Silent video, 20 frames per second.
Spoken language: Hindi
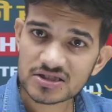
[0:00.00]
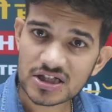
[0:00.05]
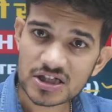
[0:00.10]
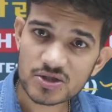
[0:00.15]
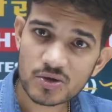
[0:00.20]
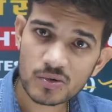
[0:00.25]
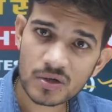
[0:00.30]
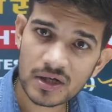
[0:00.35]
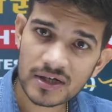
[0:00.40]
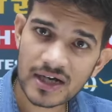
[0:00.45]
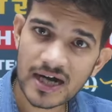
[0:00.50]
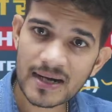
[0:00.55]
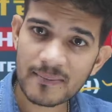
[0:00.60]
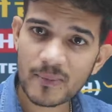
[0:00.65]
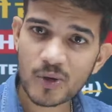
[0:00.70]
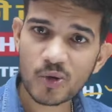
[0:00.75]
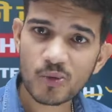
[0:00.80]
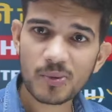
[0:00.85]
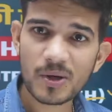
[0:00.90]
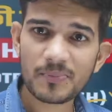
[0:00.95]
छह सौ
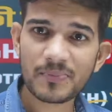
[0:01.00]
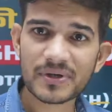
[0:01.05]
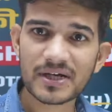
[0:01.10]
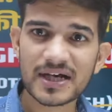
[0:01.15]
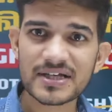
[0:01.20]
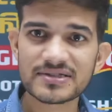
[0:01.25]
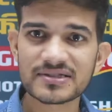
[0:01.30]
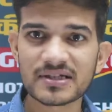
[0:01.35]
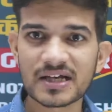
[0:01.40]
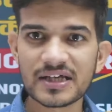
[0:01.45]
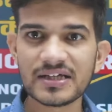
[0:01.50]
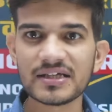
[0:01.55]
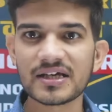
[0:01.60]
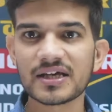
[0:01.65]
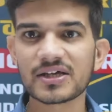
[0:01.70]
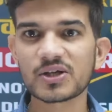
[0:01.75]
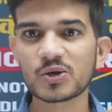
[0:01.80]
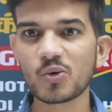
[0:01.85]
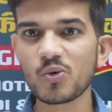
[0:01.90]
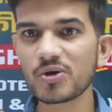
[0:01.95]
निन्यानवे रुपए प्राइस नहीं
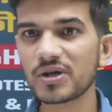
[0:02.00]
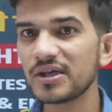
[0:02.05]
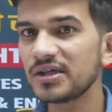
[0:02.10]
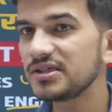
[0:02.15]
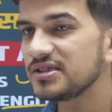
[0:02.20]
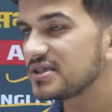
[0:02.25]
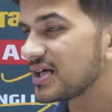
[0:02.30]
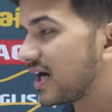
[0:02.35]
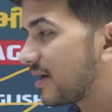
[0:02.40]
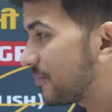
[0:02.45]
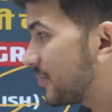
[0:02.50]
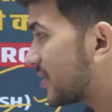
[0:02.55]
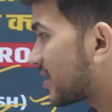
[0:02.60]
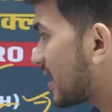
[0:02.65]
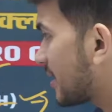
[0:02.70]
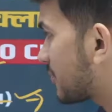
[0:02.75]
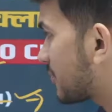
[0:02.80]
है क्योंकि यहाँ पर